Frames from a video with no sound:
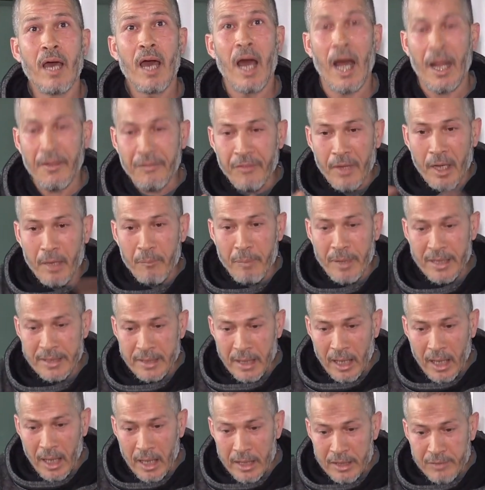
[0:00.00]
عندنا بيس
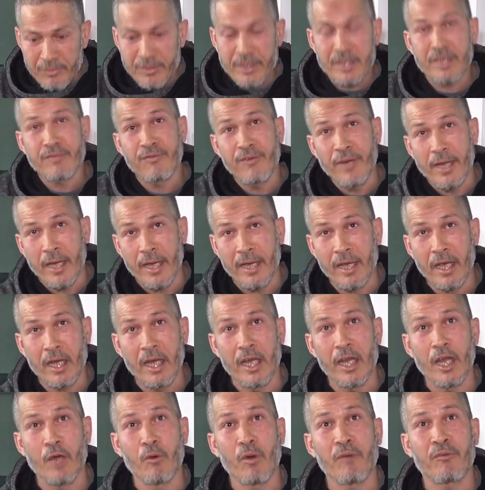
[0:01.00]
خاص في السفلي
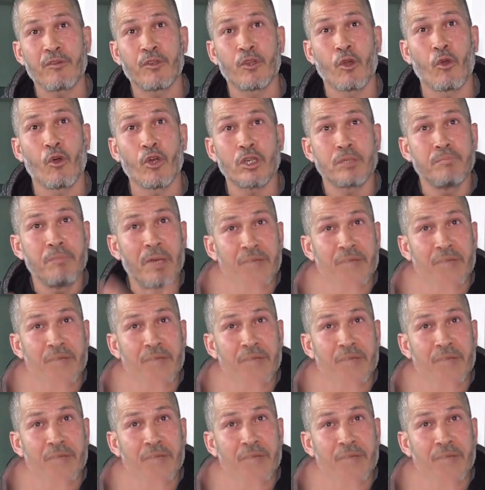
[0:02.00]
اللي هو في الدروج